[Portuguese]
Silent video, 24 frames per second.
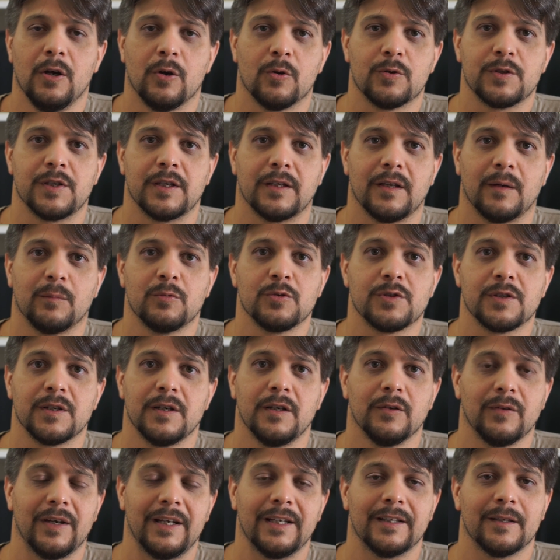o que você está
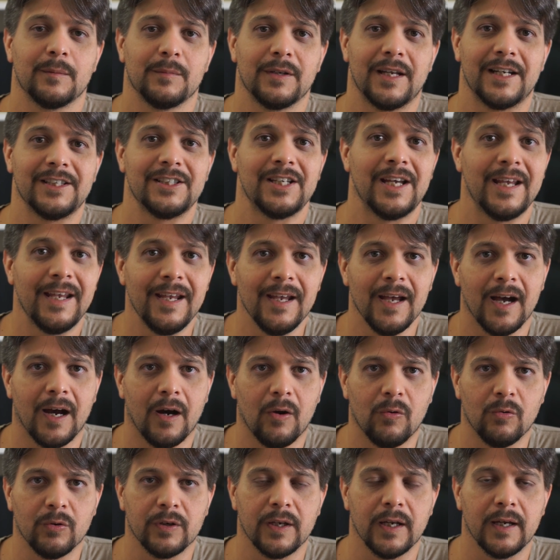buscando é rentabilidade
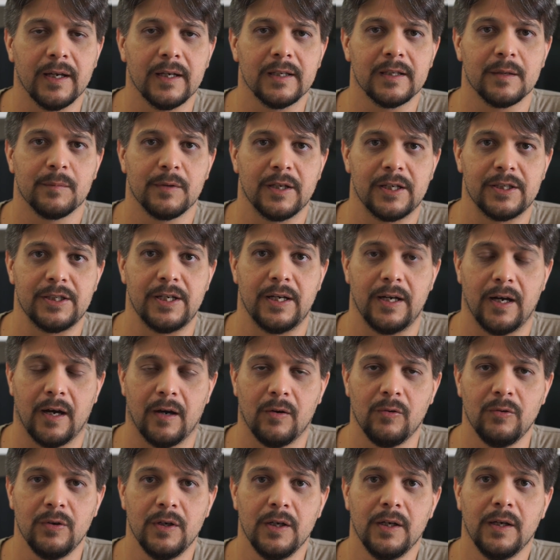real. O que é rentabilidade
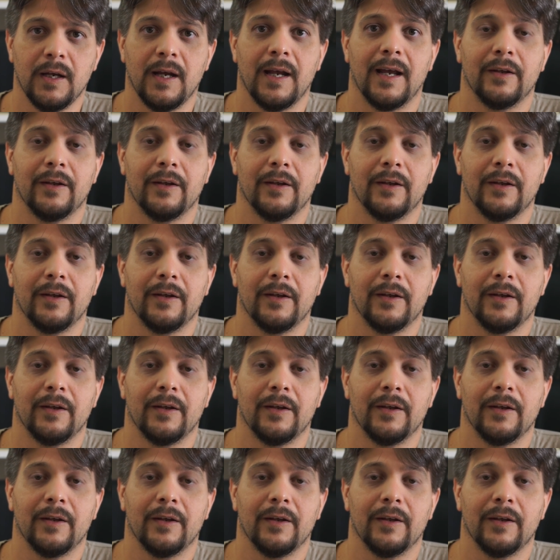real?